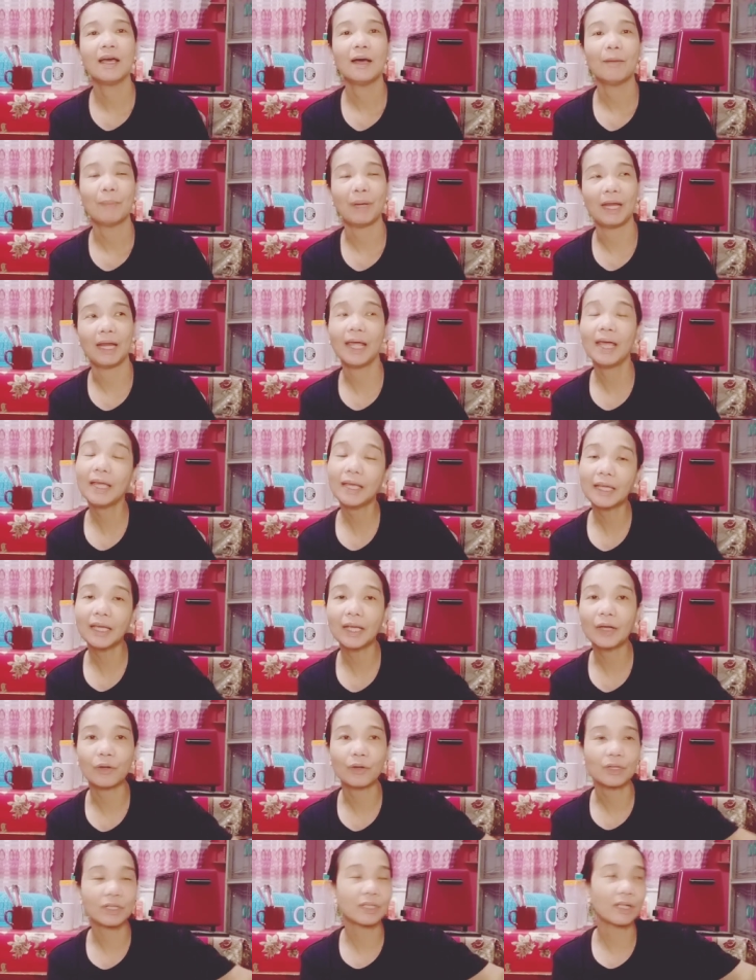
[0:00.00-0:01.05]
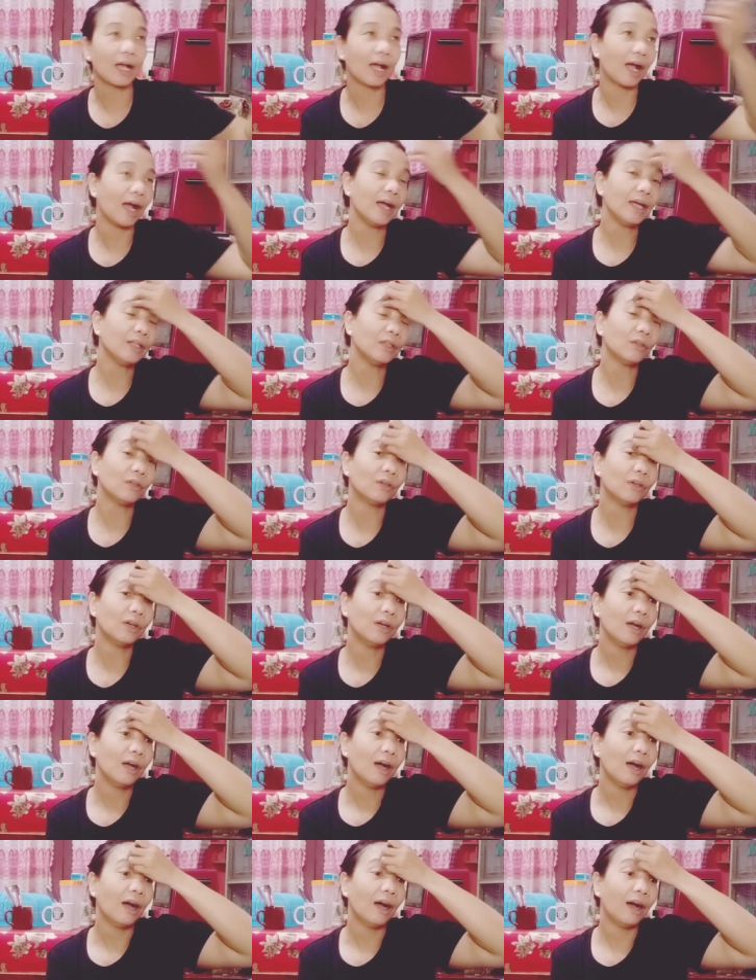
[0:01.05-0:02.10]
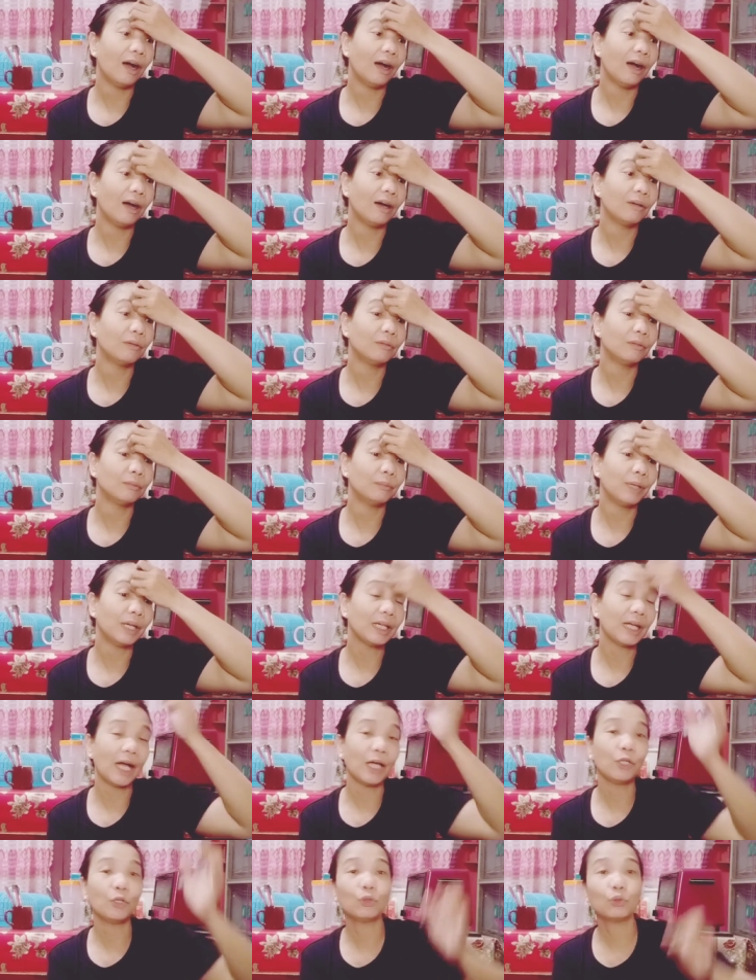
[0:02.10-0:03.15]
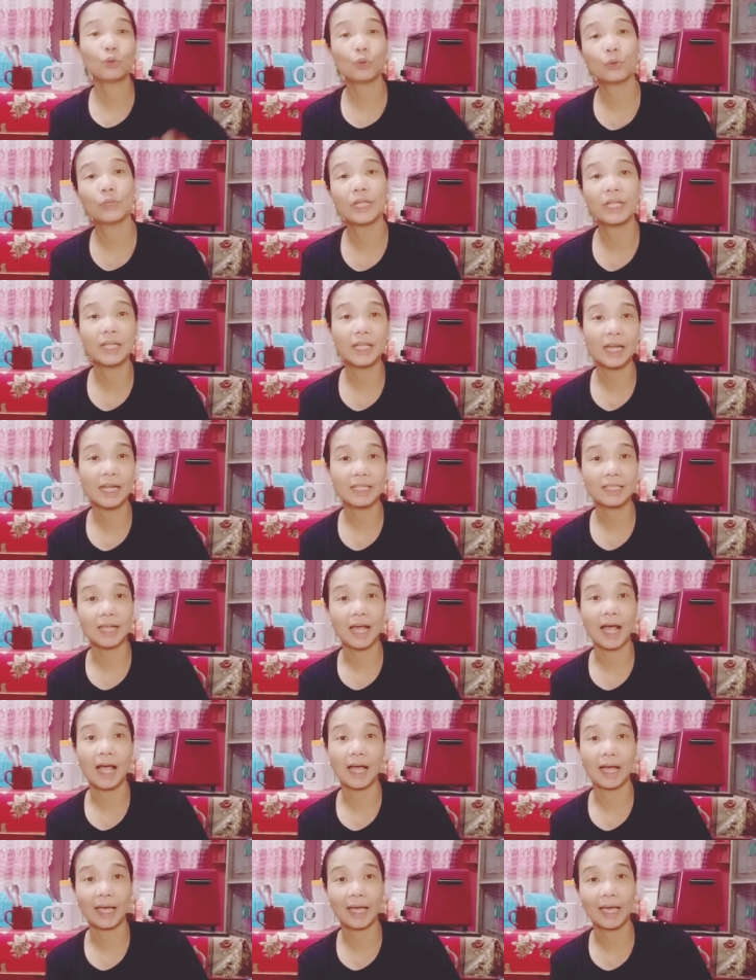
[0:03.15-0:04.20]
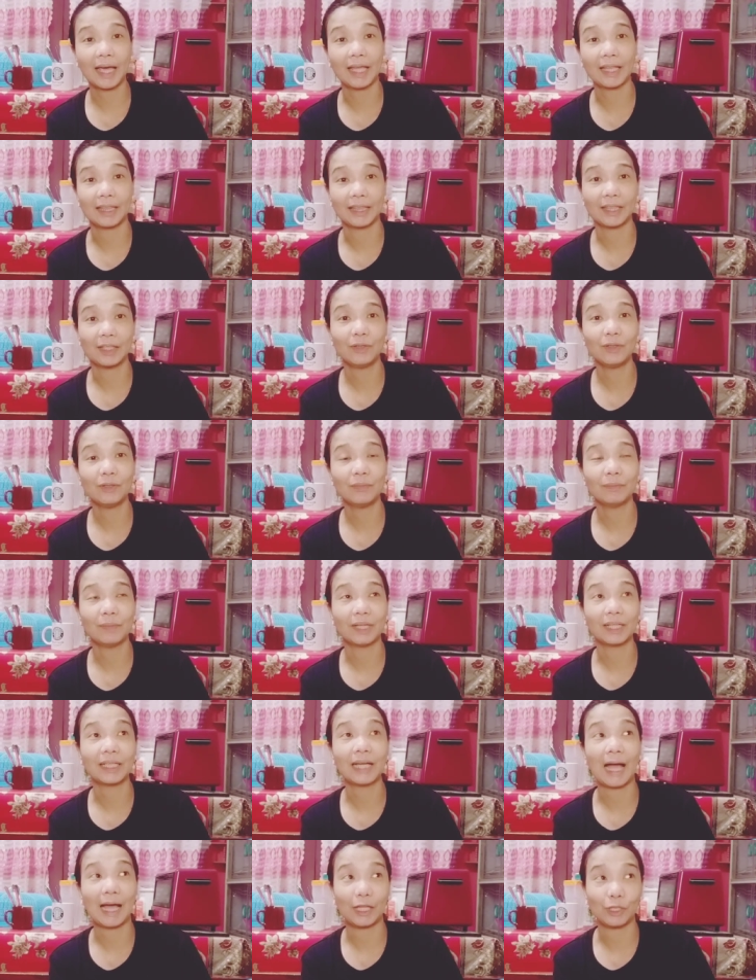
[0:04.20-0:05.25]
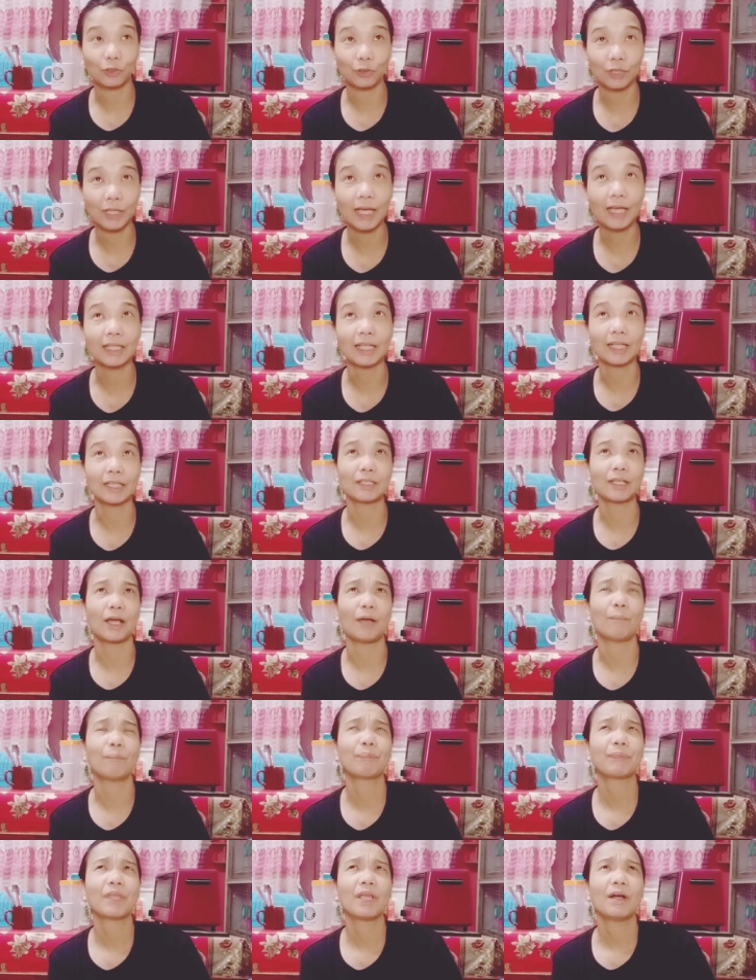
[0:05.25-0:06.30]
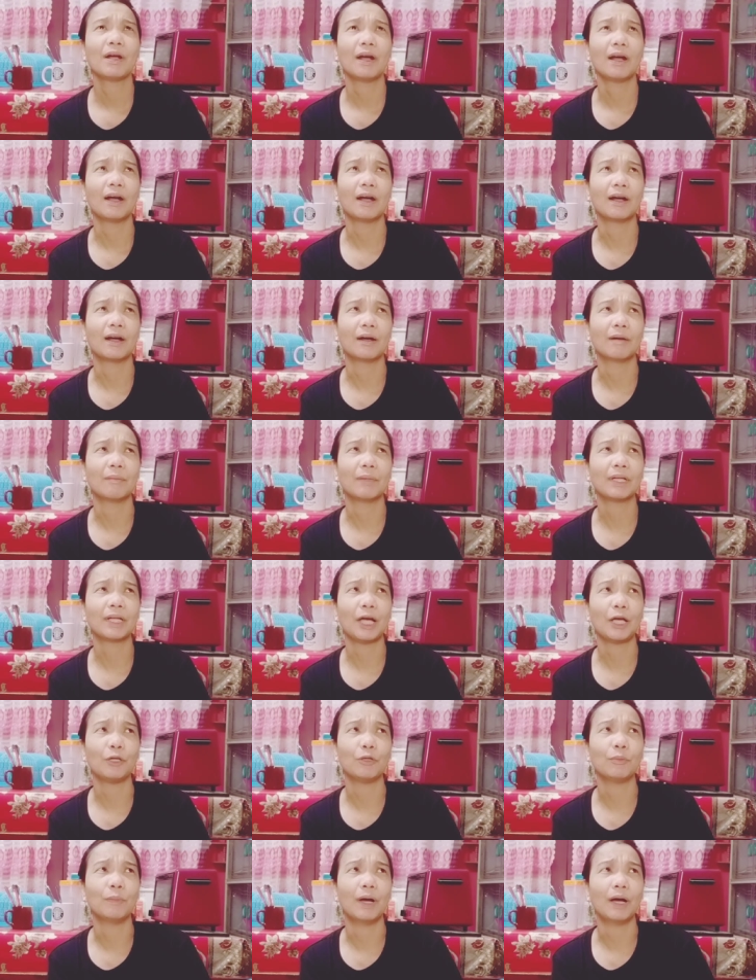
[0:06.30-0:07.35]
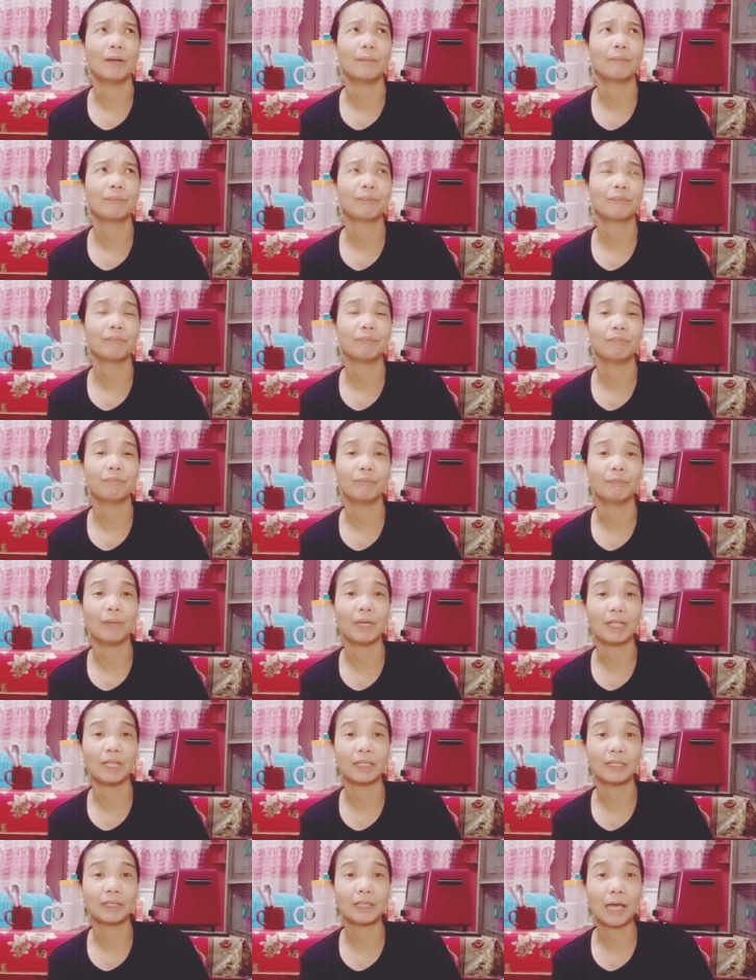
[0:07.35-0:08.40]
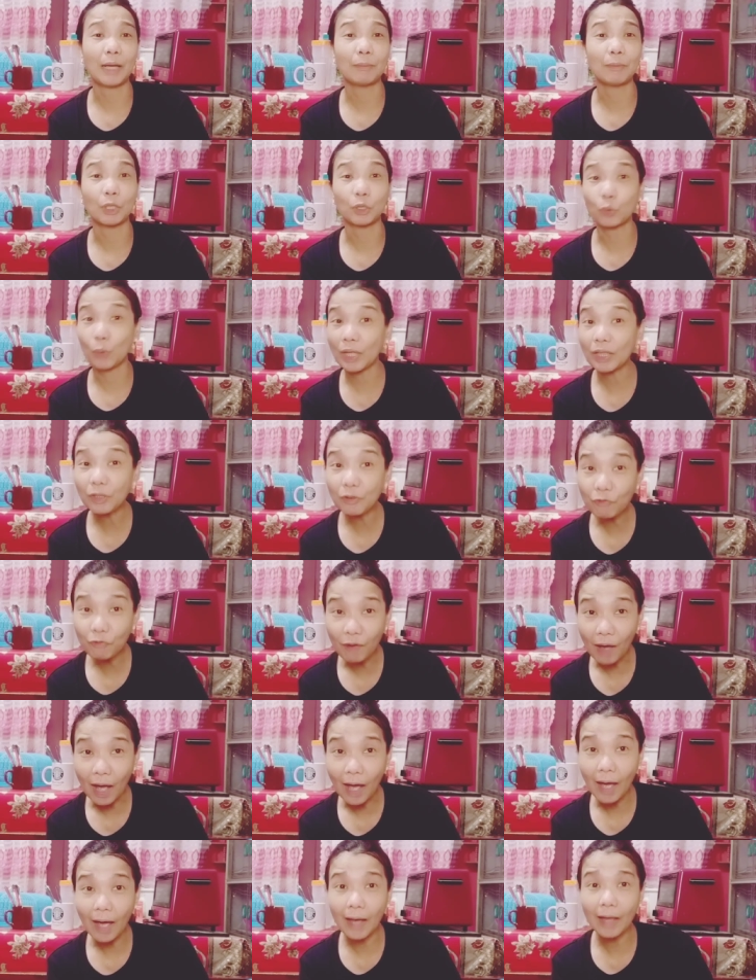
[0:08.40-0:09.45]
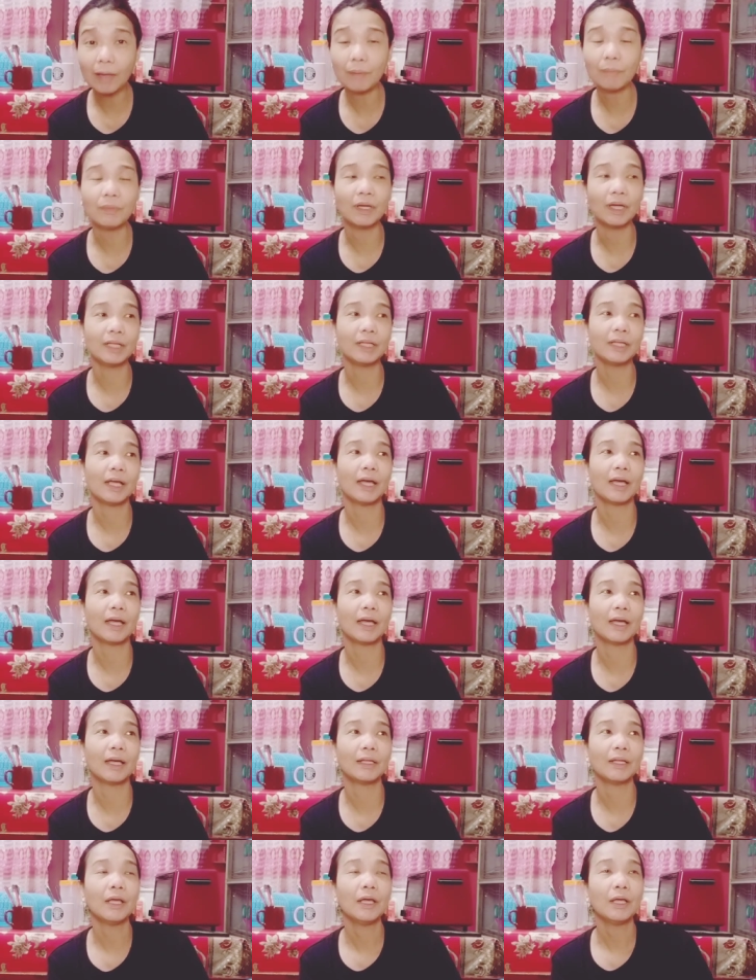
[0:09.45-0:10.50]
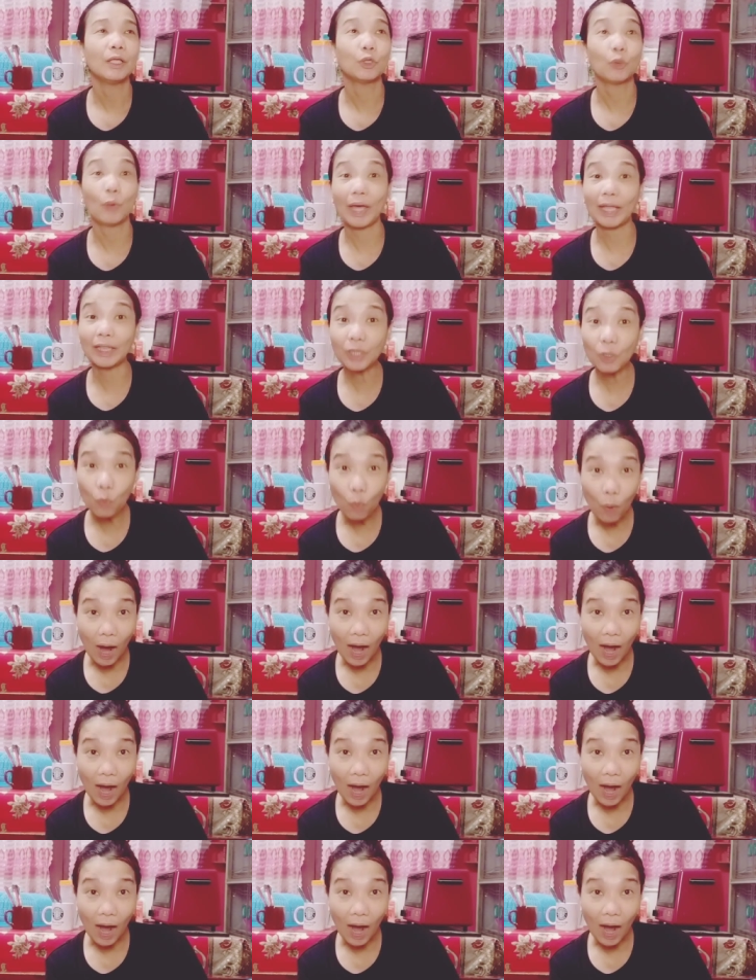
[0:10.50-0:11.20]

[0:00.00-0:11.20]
palengke or sa ano, ang um, magkano turing nila sa akin, no? Magkano din, nasa, uh, magkano ba? may time na 25, ganyan, 21,